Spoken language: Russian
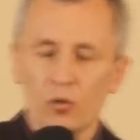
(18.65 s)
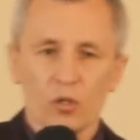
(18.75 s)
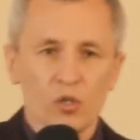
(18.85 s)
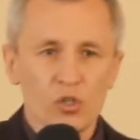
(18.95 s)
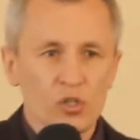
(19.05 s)

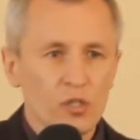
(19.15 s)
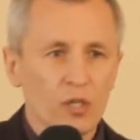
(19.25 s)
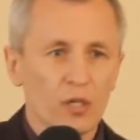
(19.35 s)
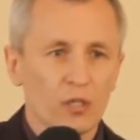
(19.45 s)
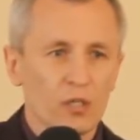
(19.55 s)
около
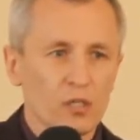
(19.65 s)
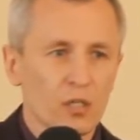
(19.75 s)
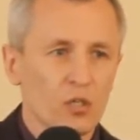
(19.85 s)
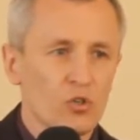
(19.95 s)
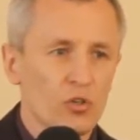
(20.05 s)
шести лет
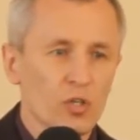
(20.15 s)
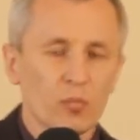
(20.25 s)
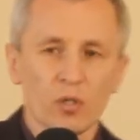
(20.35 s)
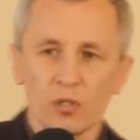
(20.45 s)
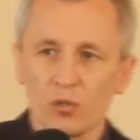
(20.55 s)
назад еще
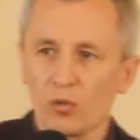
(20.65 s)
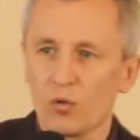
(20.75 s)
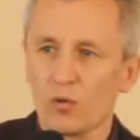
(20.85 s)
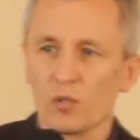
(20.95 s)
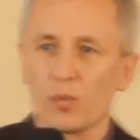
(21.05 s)
не было
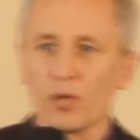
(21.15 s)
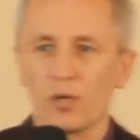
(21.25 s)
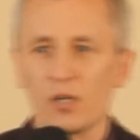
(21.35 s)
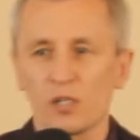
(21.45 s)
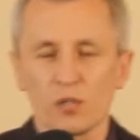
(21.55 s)
такого у вас
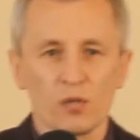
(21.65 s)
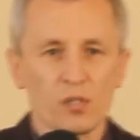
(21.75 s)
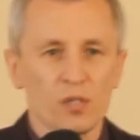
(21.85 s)
прекрасного